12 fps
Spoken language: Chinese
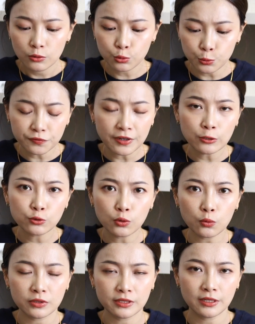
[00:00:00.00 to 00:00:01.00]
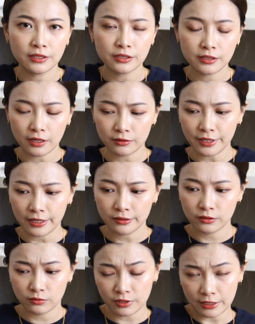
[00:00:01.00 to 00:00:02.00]
除非说我真的是要
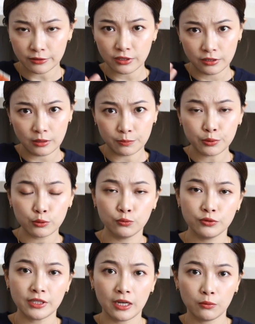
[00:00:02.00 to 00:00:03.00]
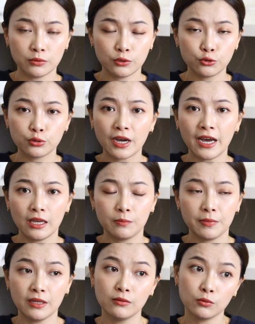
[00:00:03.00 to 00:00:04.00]
长长时间曝晒，或者去海
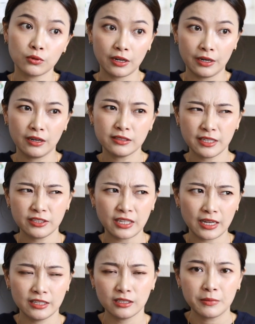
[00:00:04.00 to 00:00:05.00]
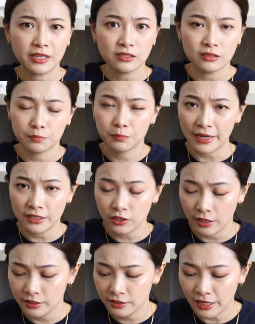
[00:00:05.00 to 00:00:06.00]
边，我可能要在沙滩上面一直拍
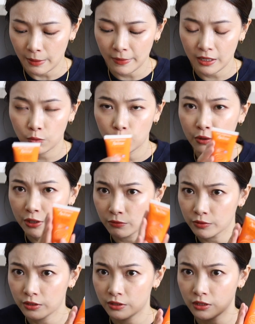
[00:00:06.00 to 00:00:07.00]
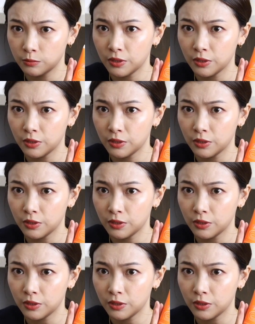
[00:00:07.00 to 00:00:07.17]
照还是干嘛，我会用这支。